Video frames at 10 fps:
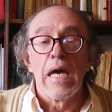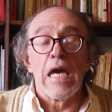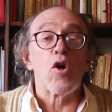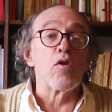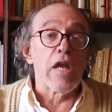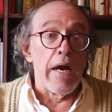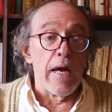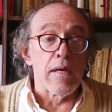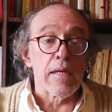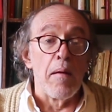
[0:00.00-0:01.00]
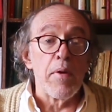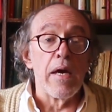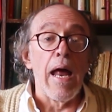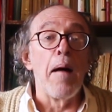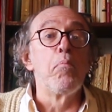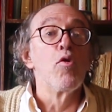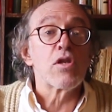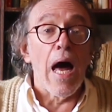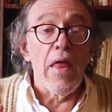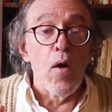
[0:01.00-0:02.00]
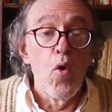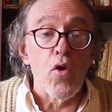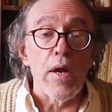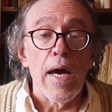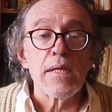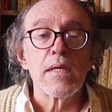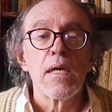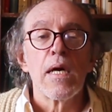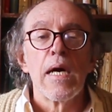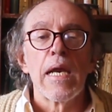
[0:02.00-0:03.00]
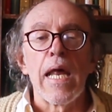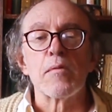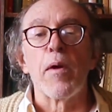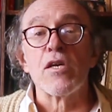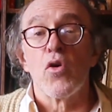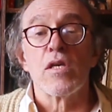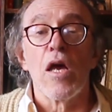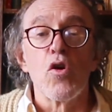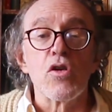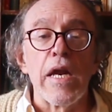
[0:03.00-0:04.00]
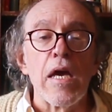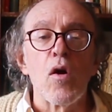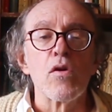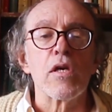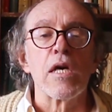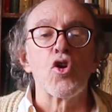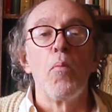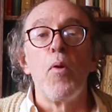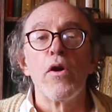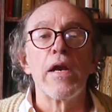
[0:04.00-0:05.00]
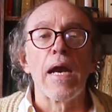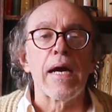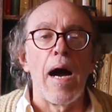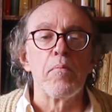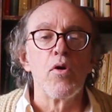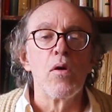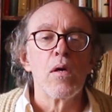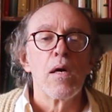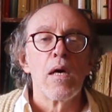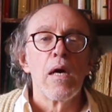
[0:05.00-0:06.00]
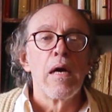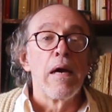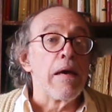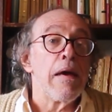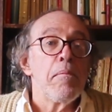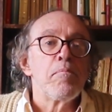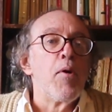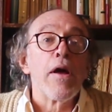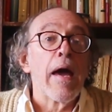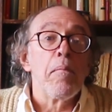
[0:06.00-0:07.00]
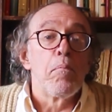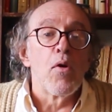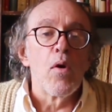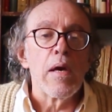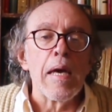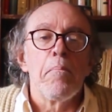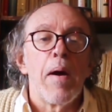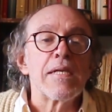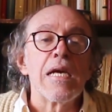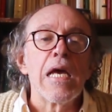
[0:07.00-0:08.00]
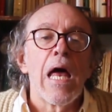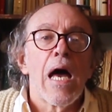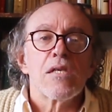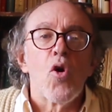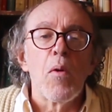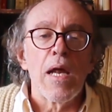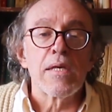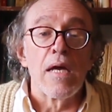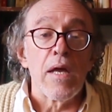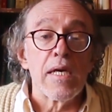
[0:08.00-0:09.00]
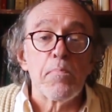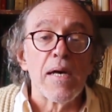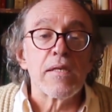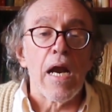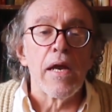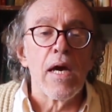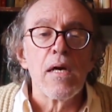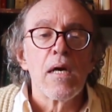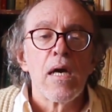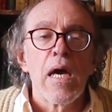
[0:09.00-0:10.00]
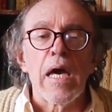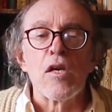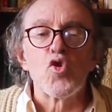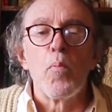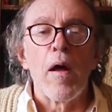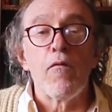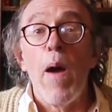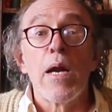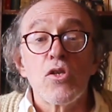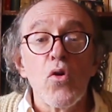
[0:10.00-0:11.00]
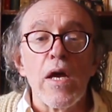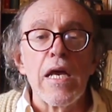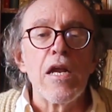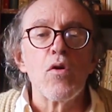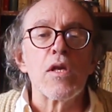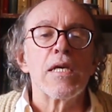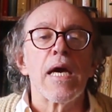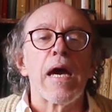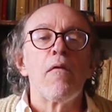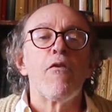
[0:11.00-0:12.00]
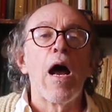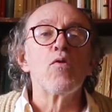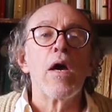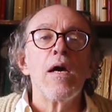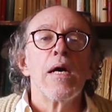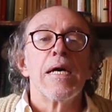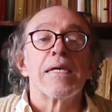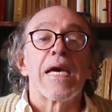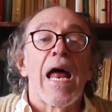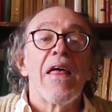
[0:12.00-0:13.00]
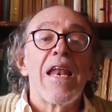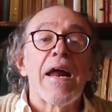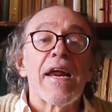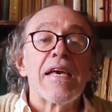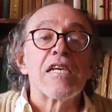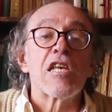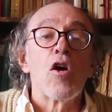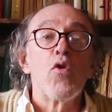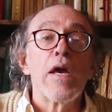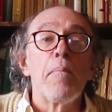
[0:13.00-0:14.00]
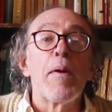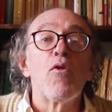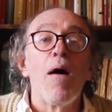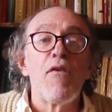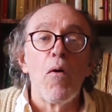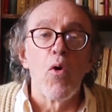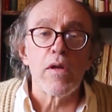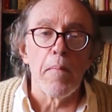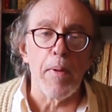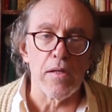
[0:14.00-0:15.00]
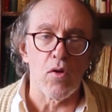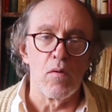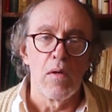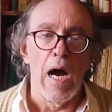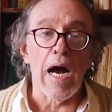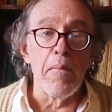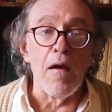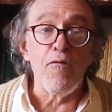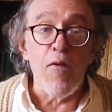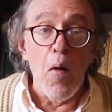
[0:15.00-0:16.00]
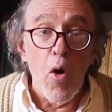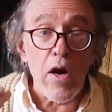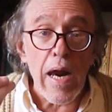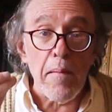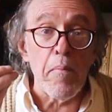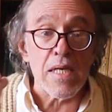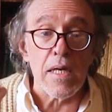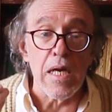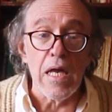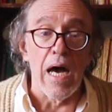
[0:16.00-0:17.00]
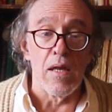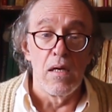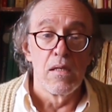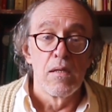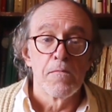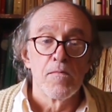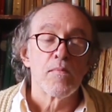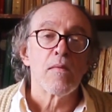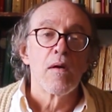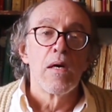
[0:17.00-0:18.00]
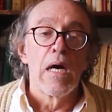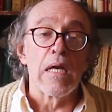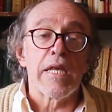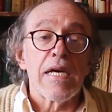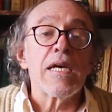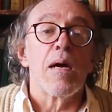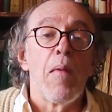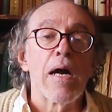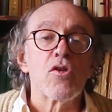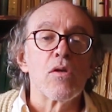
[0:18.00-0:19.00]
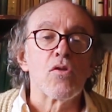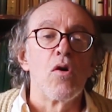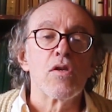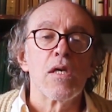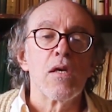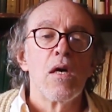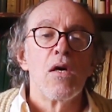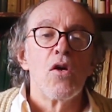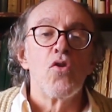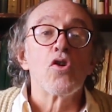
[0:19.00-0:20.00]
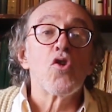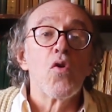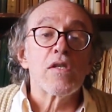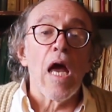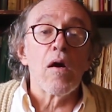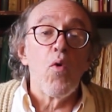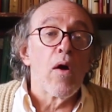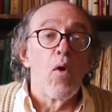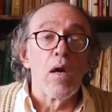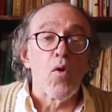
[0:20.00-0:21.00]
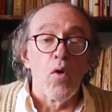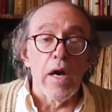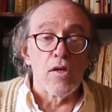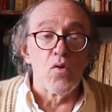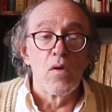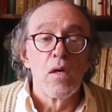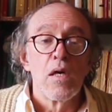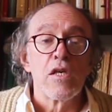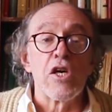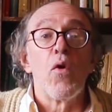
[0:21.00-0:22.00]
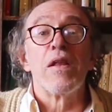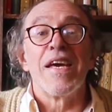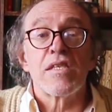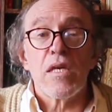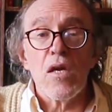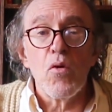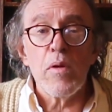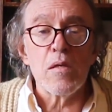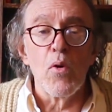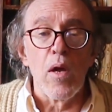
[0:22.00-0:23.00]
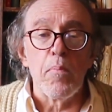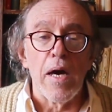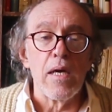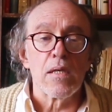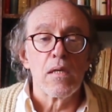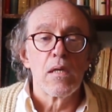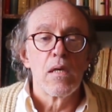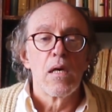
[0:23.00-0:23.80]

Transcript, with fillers: y contener también a punta de urnas las presiones de los gringos que se oponen al cambio y, por ejemplo, imbecilidades como las de Andrés Pastrana, que en su perverso delirio dice que el fraude será de la registraduría, pero a favor de Petro. Hágame el favor la imbecilidad. El 13 de marzo, entonces, no solo está en juego el Congreso, sino el destino mismo del país.